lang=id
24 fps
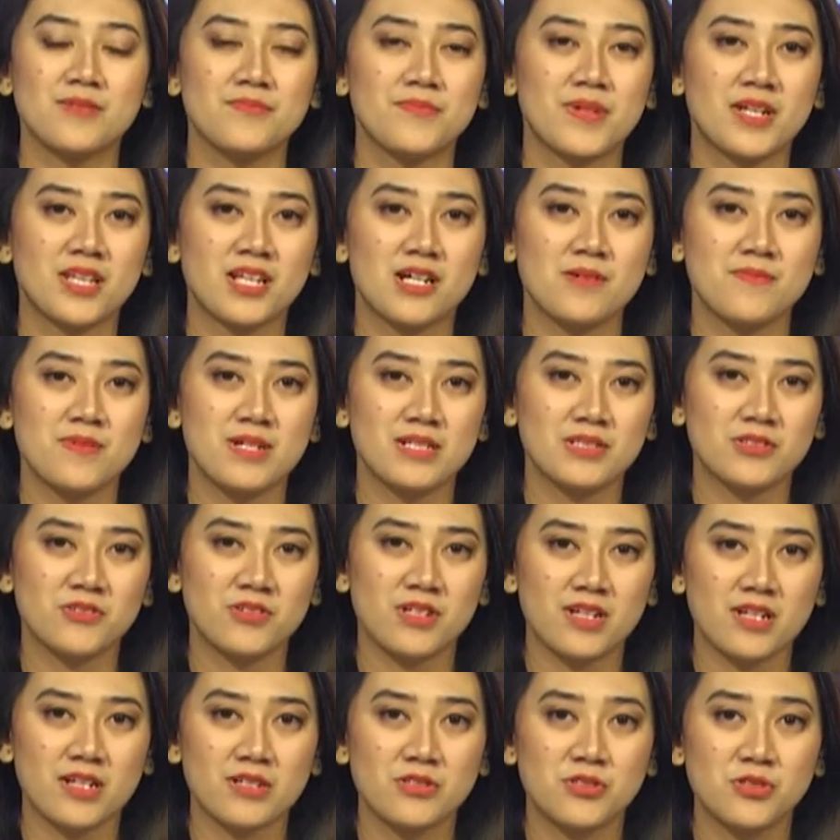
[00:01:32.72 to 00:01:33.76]
pertama,
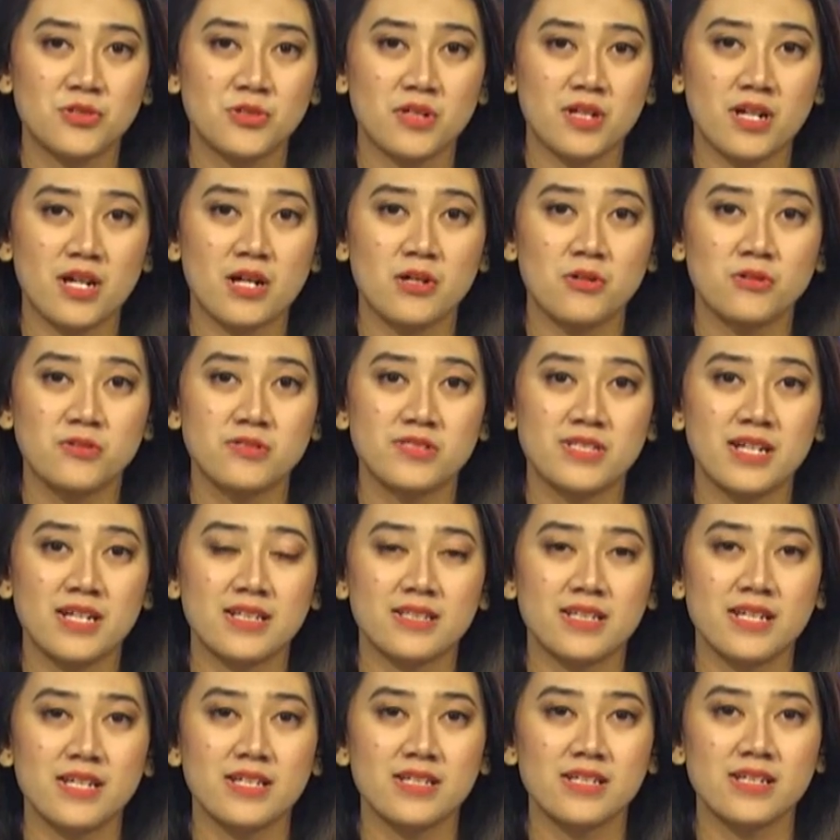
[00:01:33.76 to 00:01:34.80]
saudara curah hujan
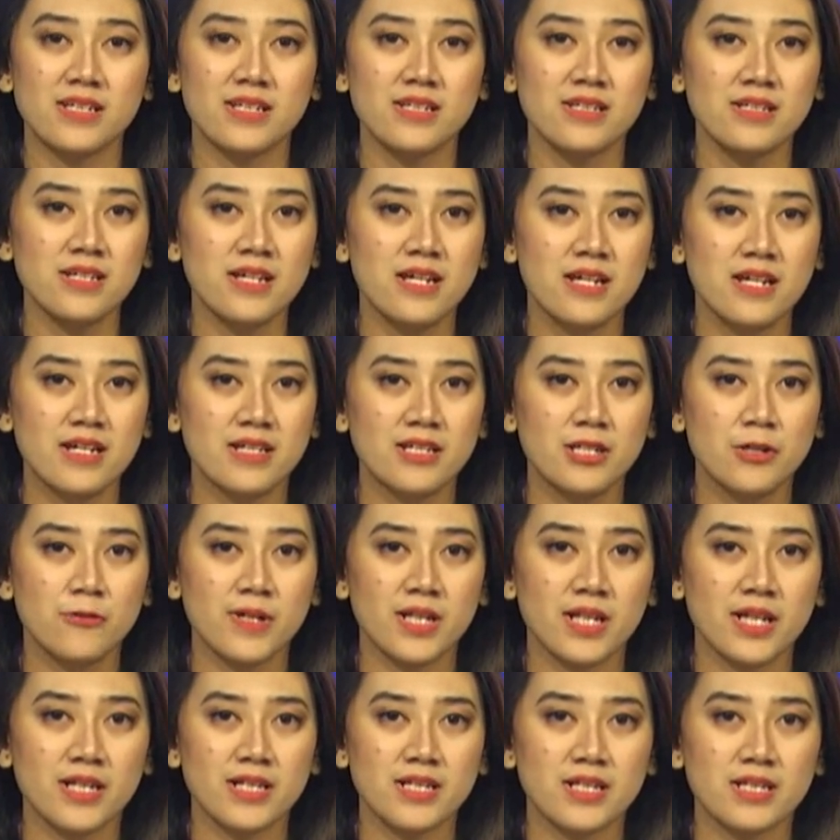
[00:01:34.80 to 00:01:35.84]
tinggi di
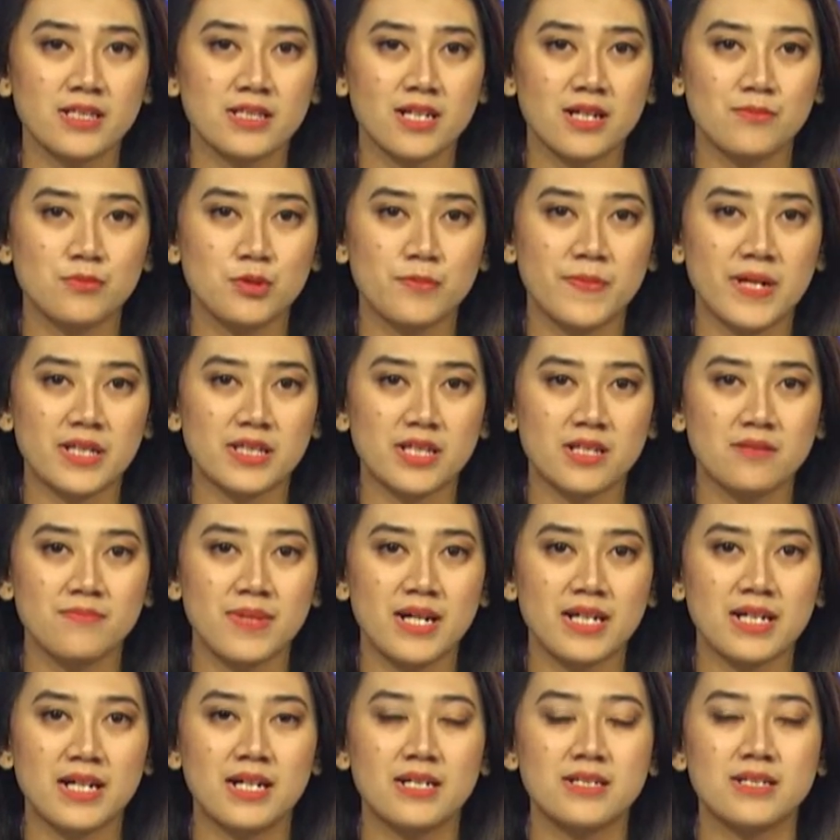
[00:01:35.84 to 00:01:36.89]
wilayah Kabupaten
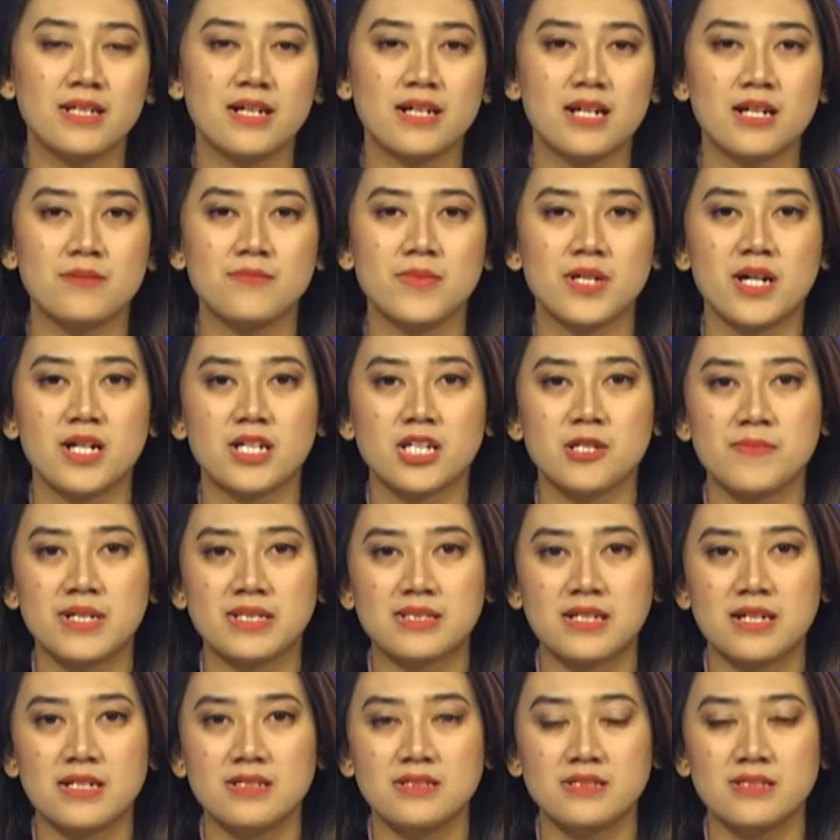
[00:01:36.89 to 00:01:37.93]
Pangandaran
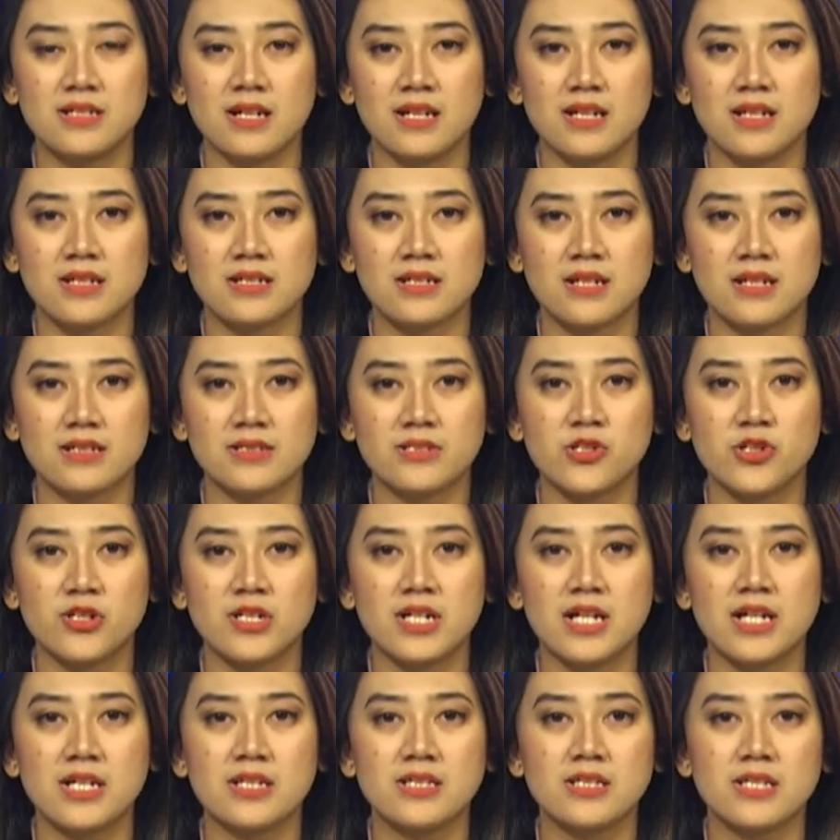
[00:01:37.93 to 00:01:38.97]
mengakibatkan jalan
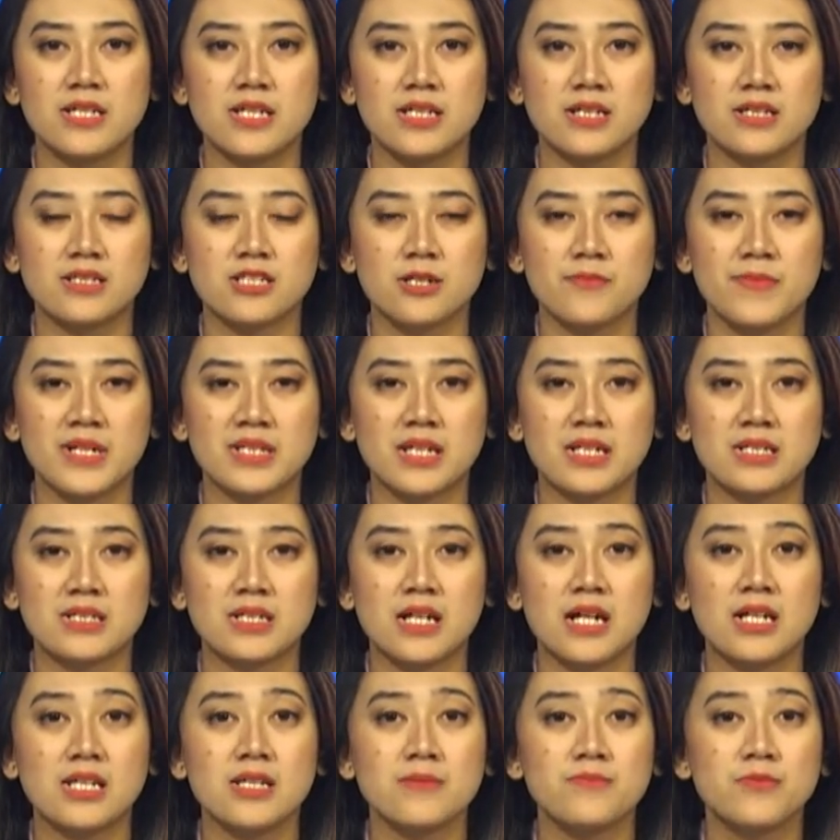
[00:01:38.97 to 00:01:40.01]
nasional di Kecamatan
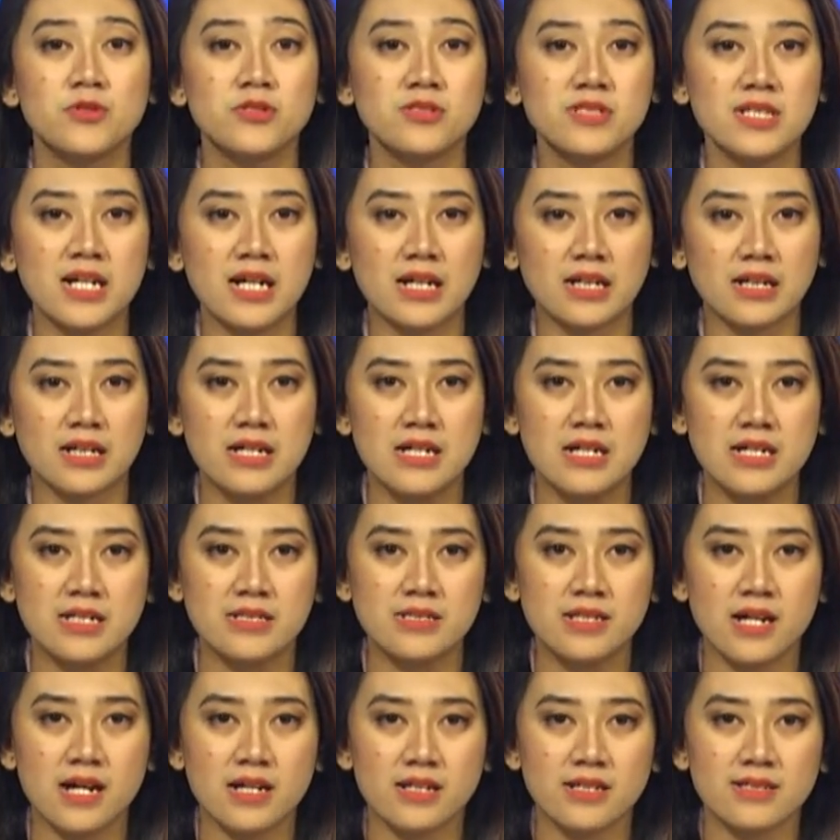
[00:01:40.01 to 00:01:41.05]
Kalipujang
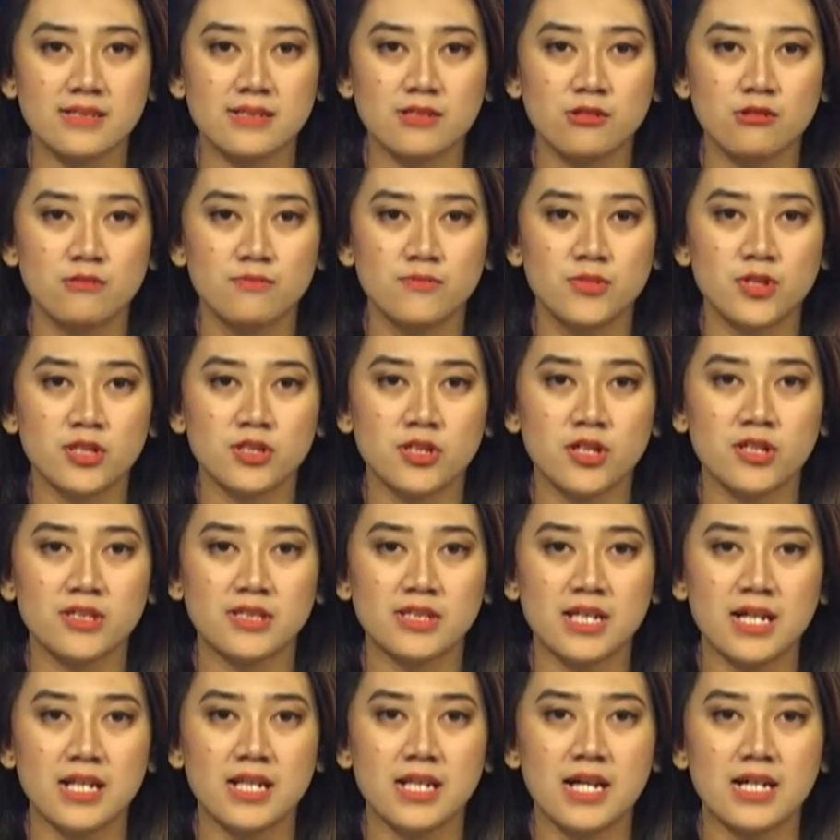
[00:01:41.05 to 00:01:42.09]
nyaris lumpuh
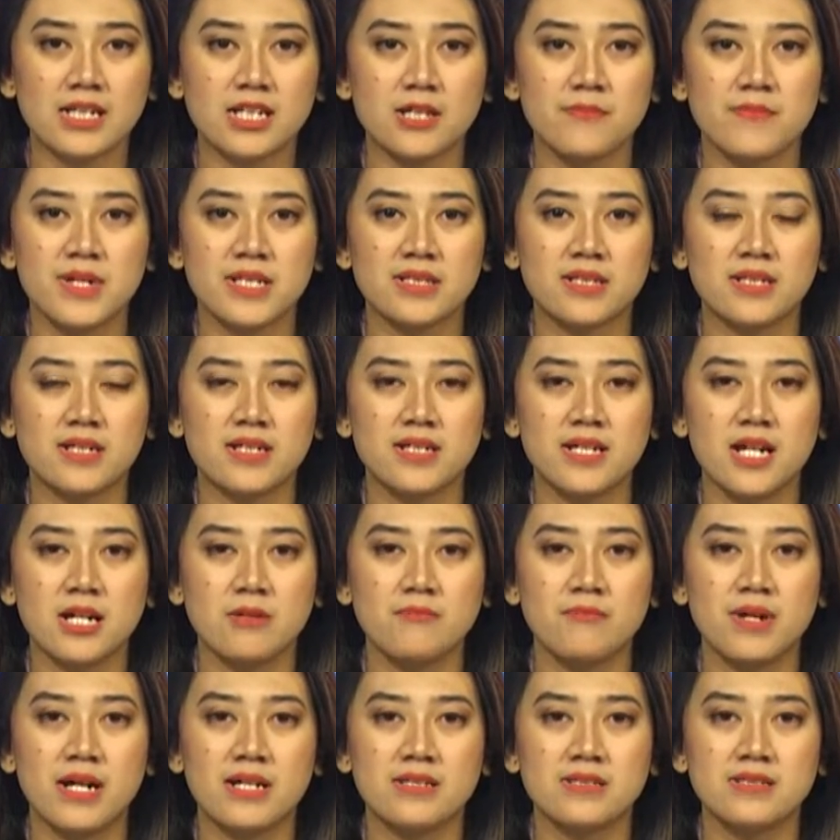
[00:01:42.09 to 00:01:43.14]
total akibat tergenang
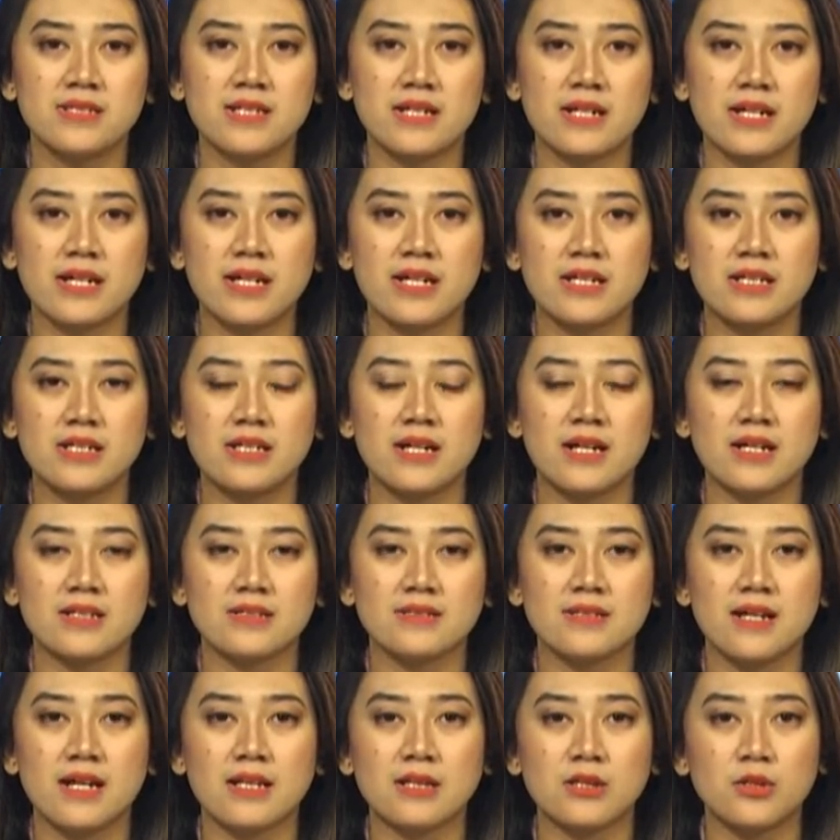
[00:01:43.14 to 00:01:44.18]
banjir hingga
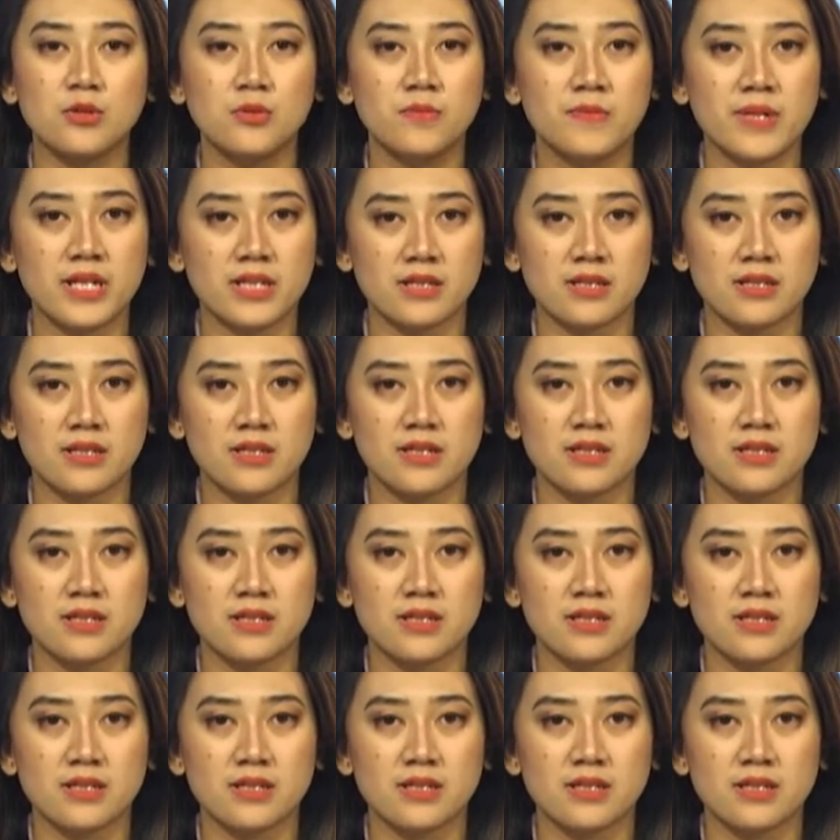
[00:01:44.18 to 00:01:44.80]
1 meter.